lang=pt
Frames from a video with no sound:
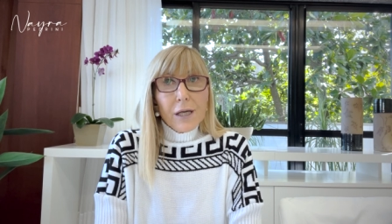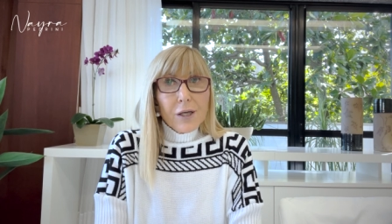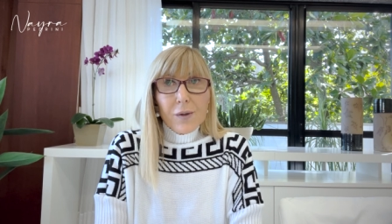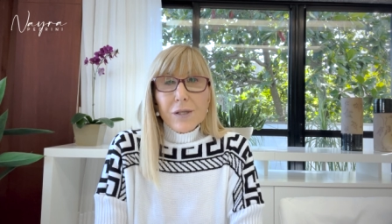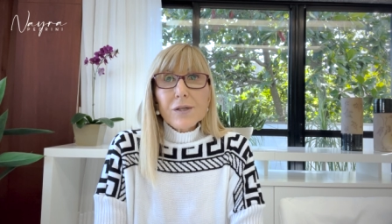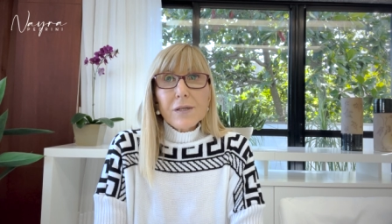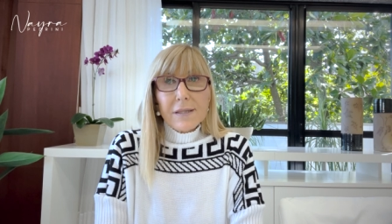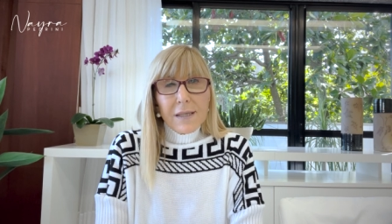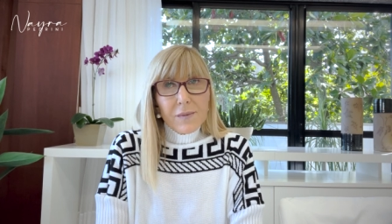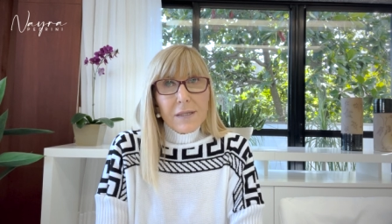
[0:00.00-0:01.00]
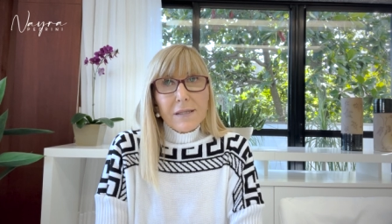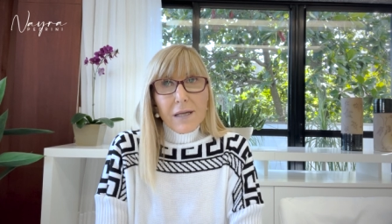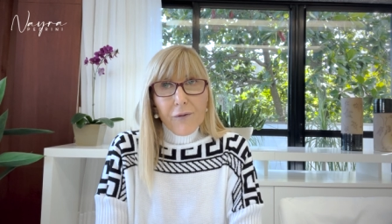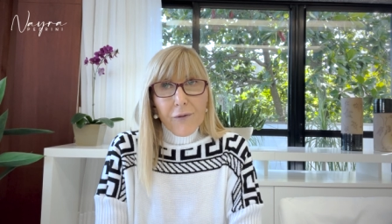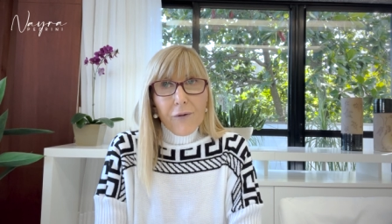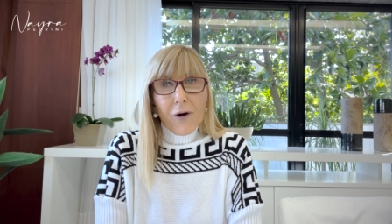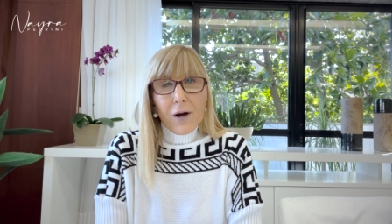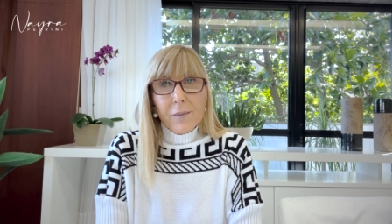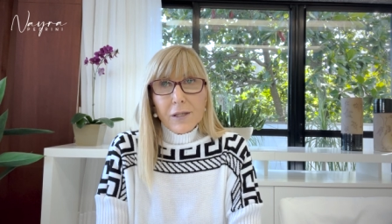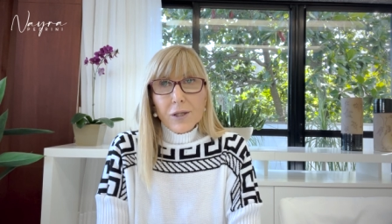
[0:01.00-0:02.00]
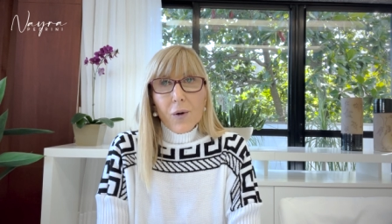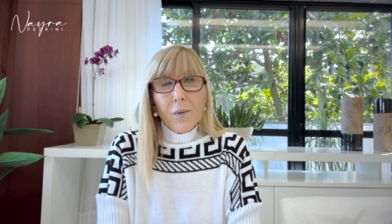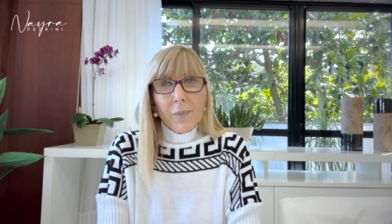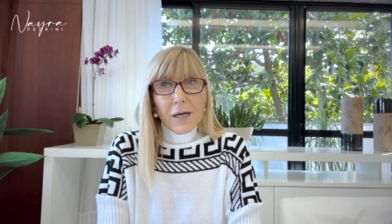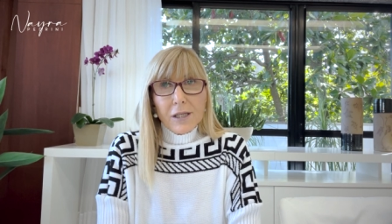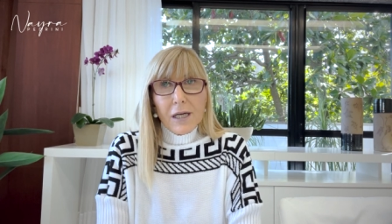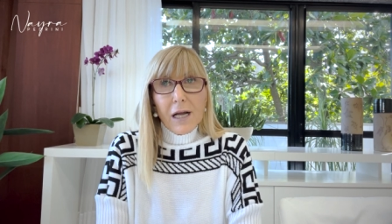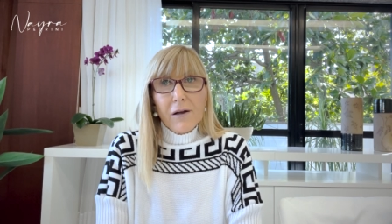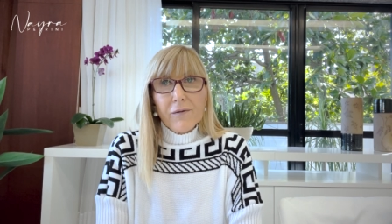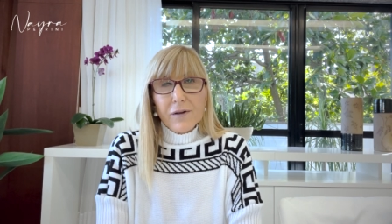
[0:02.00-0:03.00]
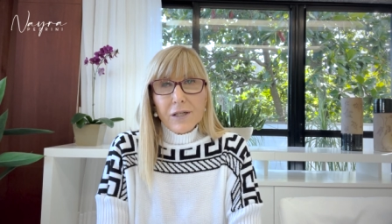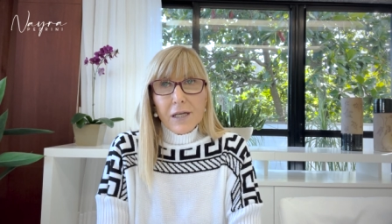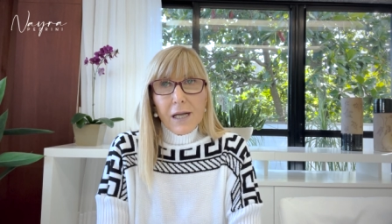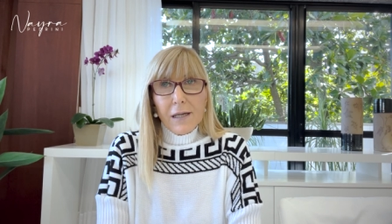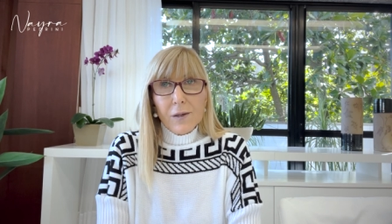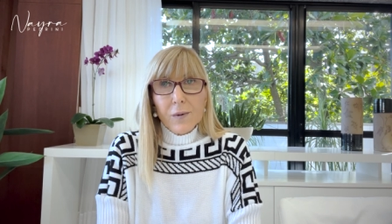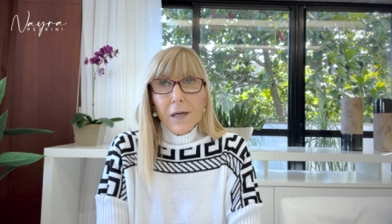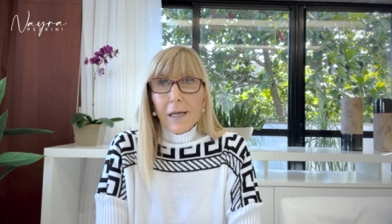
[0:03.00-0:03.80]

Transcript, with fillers: E hoje nós temos essa forma de compartilhar o evangelho